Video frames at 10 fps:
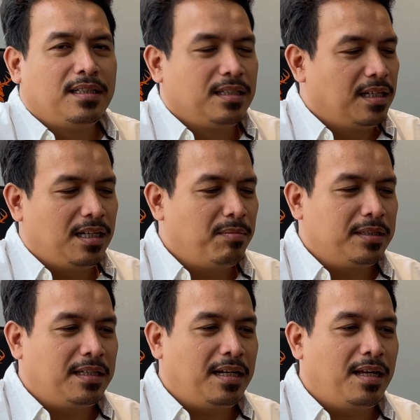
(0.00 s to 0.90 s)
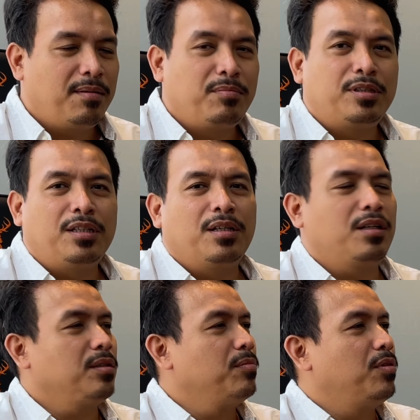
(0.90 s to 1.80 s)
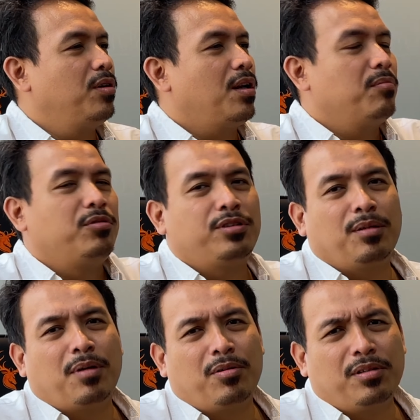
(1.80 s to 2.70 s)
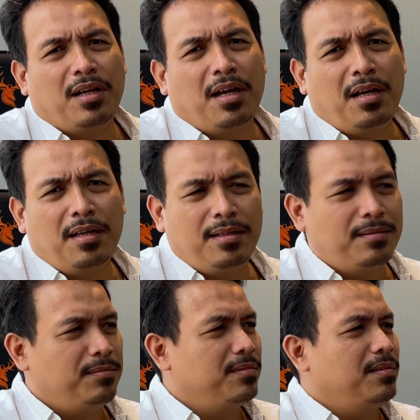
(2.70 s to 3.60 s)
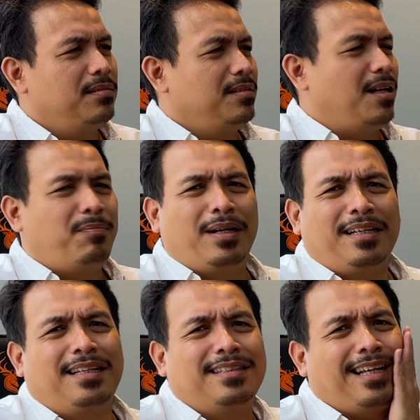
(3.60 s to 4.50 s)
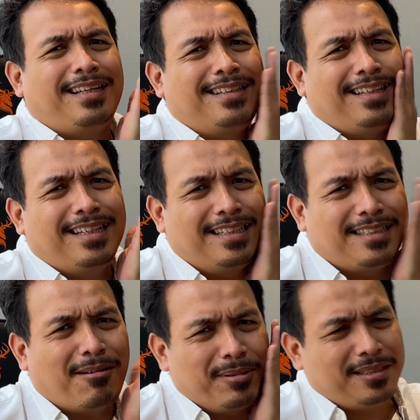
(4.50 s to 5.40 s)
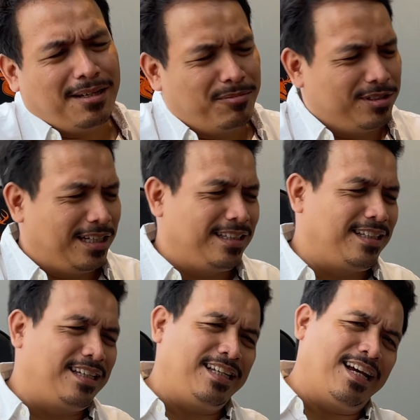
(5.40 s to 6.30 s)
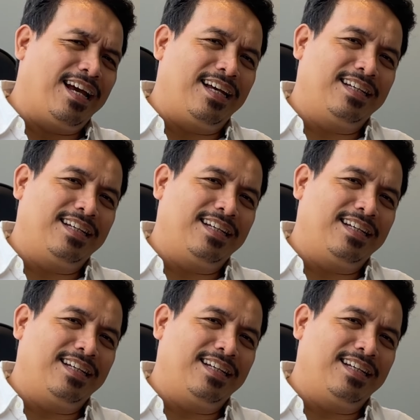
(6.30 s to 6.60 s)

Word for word: Nggak ada masalah. Misalnya ketemu orang mulutnya bau, ya daripada gigi, sakit gigi, siapa sih yang mau sakit gigi ya nggak?